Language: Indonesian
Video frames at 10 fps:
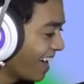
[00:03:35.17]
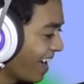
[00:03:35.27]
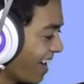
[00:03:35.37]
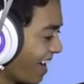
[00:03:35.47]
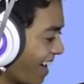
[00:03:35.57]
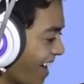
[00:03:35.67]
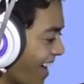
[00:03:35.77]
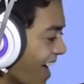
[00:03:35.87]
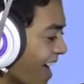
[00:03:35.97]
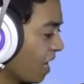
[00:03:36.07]

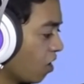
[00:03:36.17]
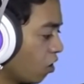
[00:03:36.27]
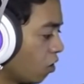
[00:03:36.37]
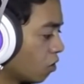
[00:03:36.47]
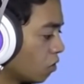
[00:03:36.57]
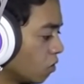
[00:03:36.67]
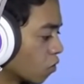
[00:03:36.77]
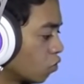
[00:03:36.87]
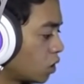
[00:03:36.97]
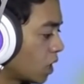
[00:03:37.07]
ah lo
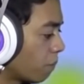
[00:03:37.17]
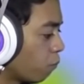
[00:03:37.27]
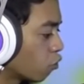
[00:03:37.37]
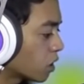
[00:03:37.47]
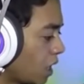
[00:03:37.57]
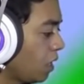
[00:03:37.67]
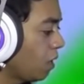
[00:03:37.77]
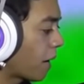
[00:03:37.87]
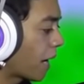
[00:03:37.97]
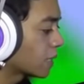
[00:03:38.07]
kucing putih
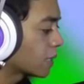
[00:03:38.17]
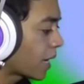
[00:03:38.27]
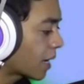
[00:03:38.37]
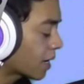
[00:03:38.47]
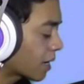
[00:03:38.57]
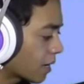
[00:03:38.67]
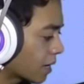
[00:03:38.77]
brengsek